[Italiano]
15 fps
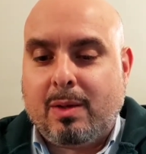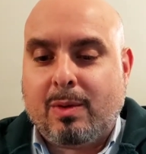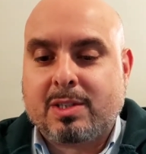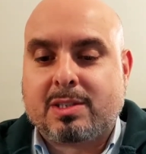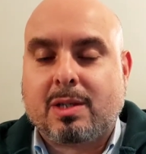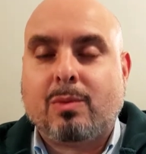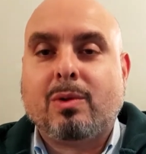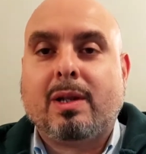
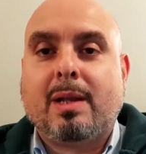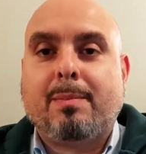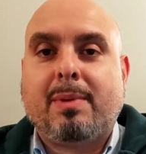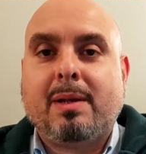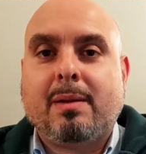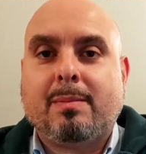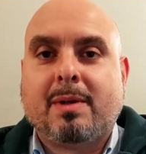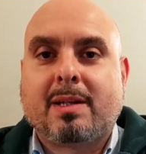questo è uno dei
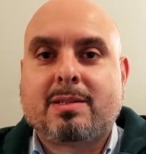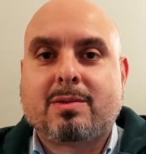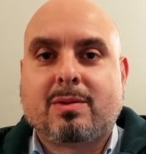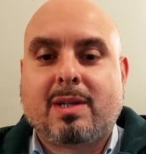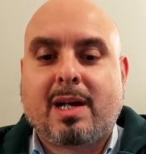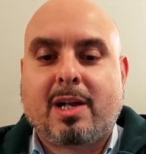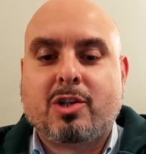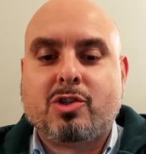primi
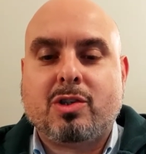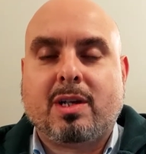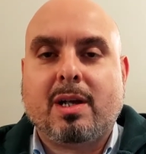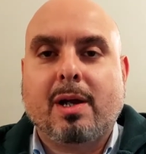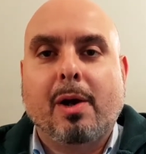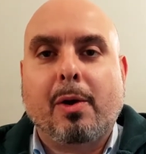personaggi che